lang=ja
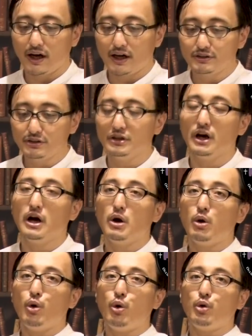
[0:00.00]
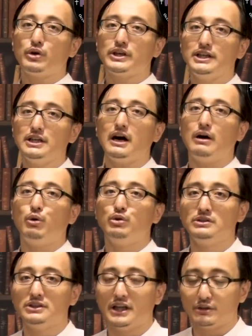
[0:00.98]
ある大きな
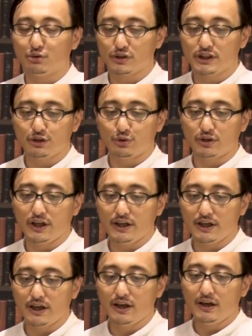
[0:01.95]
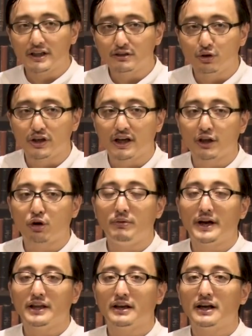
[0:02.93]
女の人で、ネットに書き込
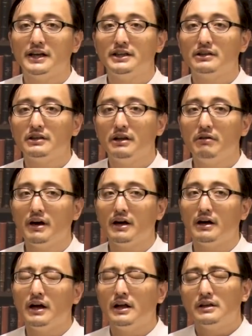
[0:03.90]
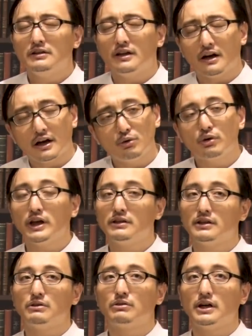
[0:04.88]
まれた階段では、長野
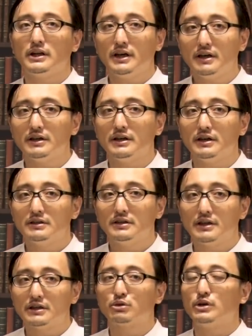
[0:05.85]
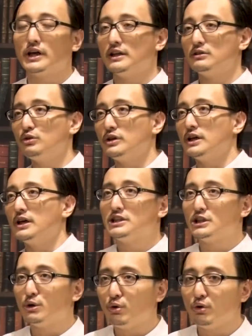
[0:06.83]
県なのかな、あそこら辺の
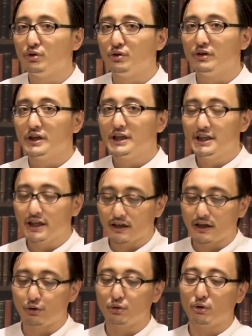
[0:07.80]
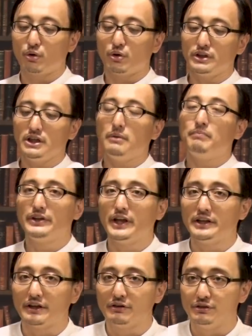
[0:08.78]
地方の田舎のところに
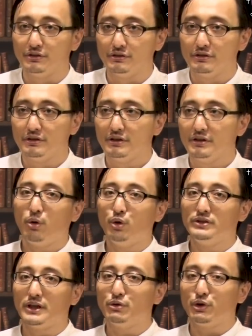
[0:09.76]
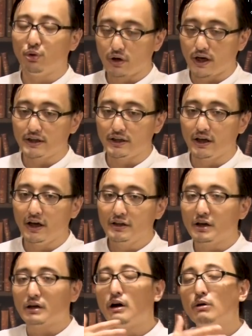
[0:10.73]
出てくる女の妖怪で、
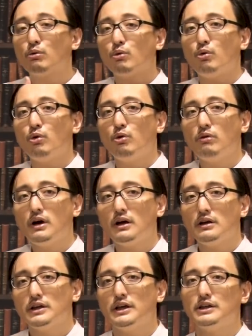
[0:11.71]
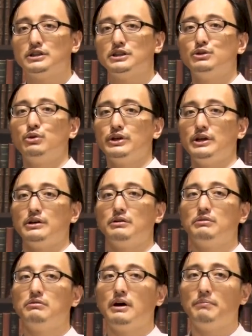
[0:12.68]
ただ格好は、え白い
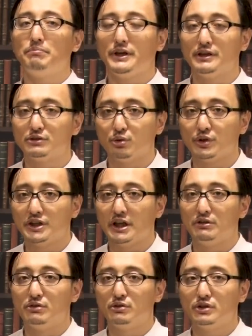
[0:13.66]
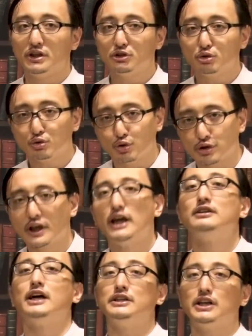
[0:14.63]
ワンピースを着ているって言って、ちょっと
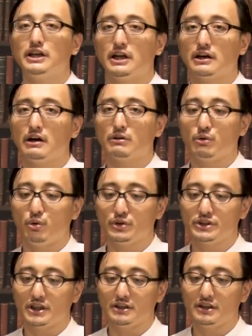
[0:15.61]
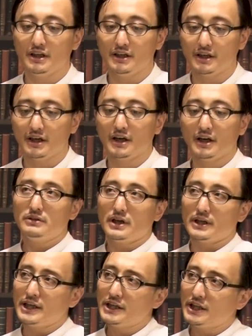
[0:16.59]
現代的な格好をしていて、た
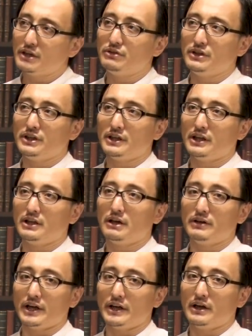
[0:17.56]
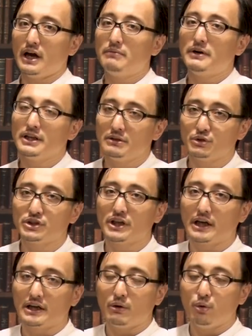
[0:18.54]
だ生きてる人間ではない。あまりにも背
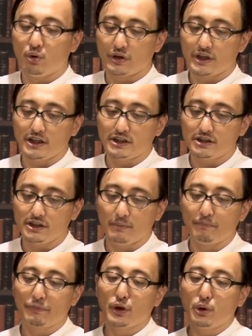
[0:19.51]
が大きいし、